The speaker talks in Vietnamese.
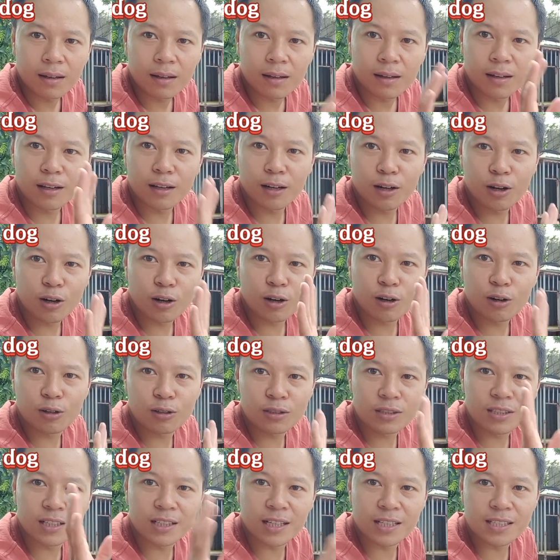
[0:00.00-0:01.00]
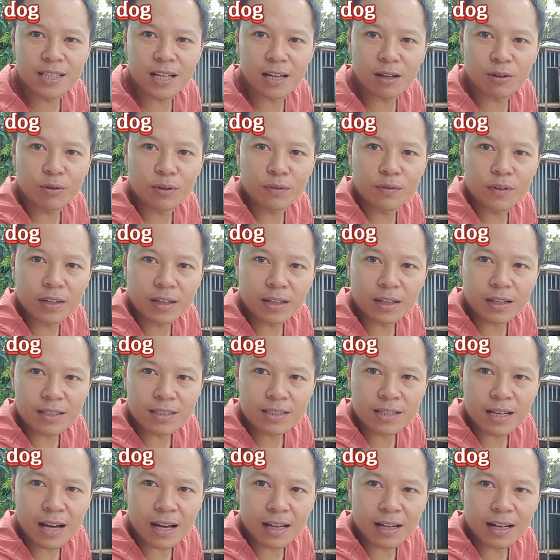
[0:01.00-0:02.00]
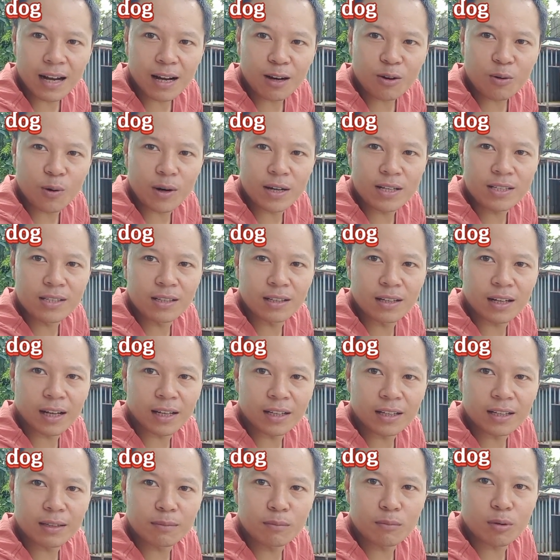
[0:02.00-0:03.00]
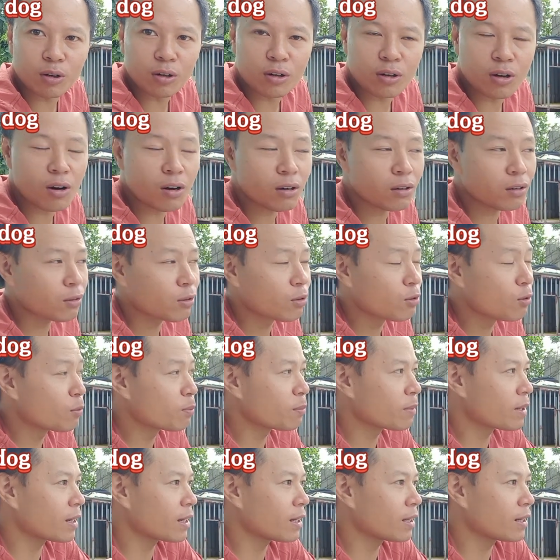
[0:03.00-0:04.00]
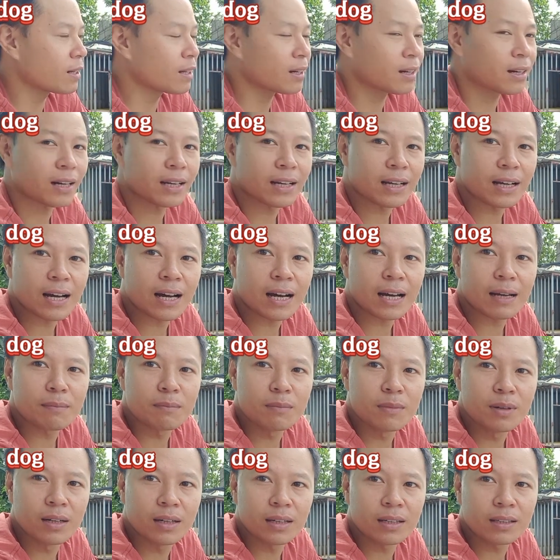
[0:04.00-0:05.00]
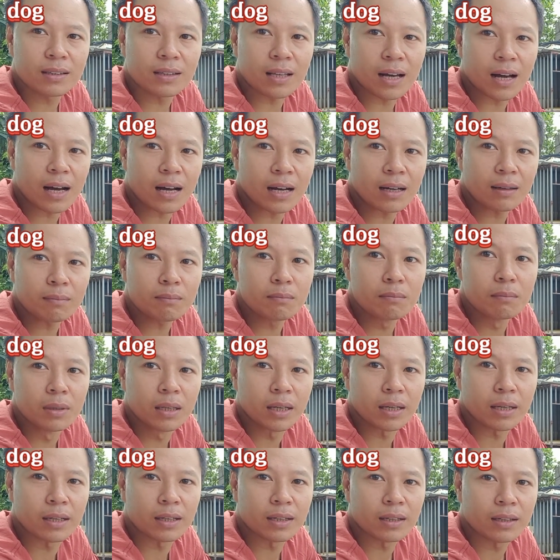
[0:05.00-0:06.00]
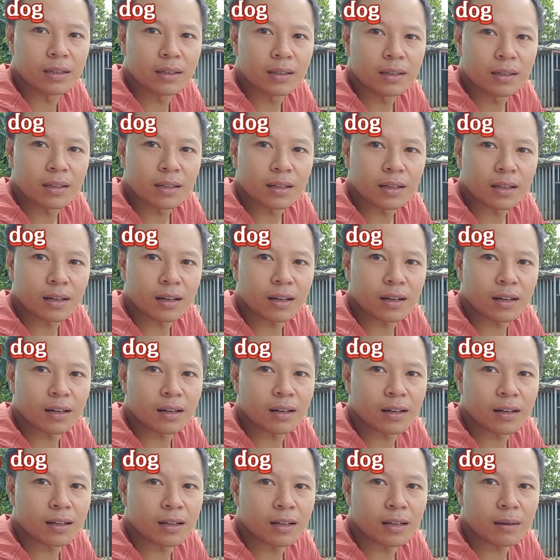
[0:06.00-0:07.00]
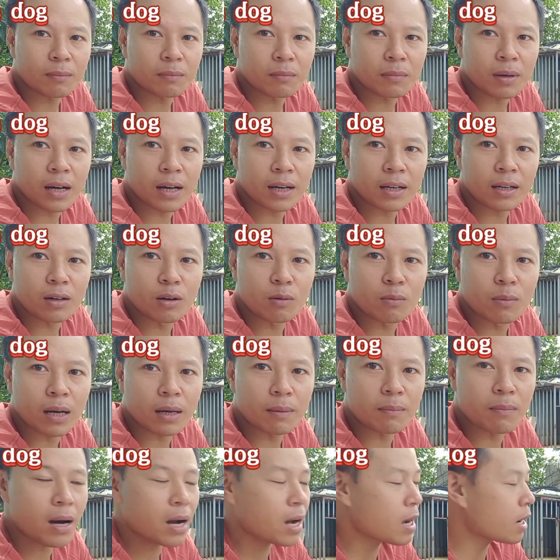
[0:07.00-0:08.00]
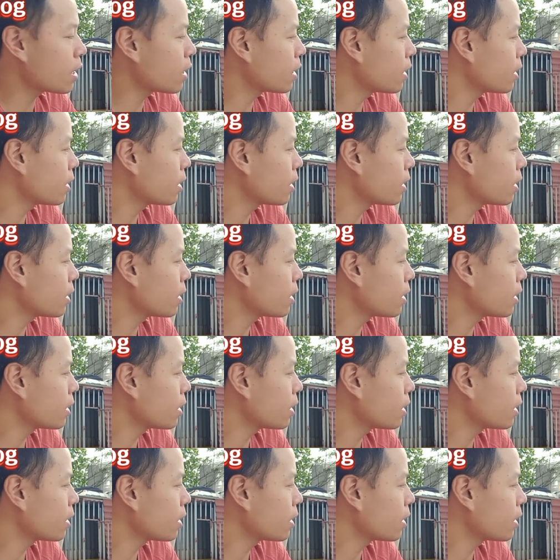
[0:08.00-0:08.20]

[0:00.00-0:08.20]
Hello, xin kính chào quý vị khán giả đã quay trở lại kênh Bot Dog. Hôm nay là ngày 20 tháng 10 à, năm 2023